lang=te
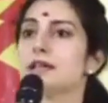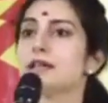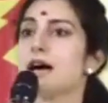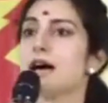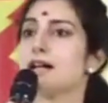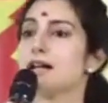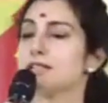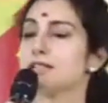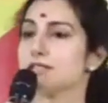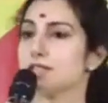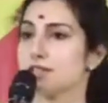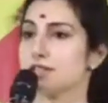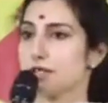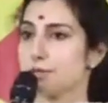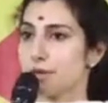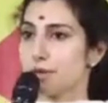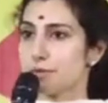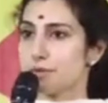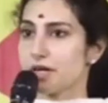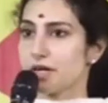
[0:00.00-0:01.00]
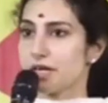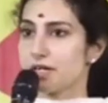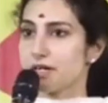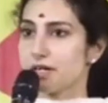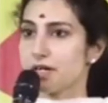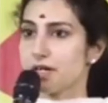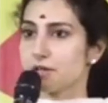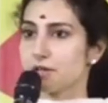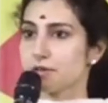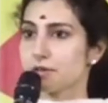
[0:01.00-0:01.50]
నారా చంద్రబాబు
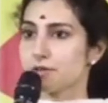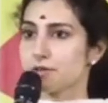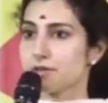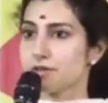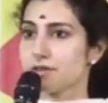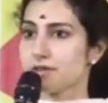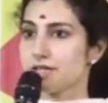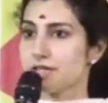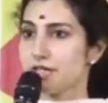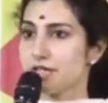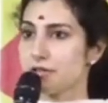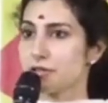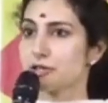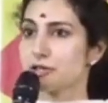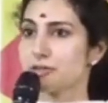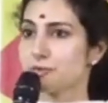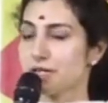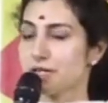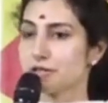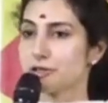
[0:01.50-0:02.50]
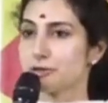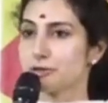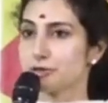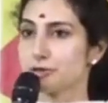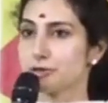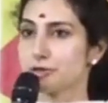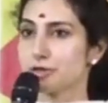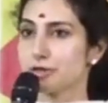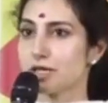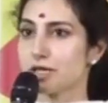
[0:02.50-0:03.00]
నాయుడు గారు ఈరోజు మనం
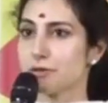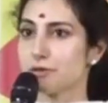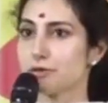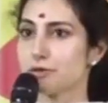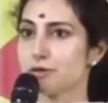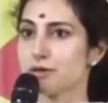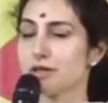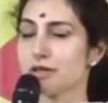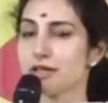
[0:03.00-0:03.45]
చూస్తున్నాము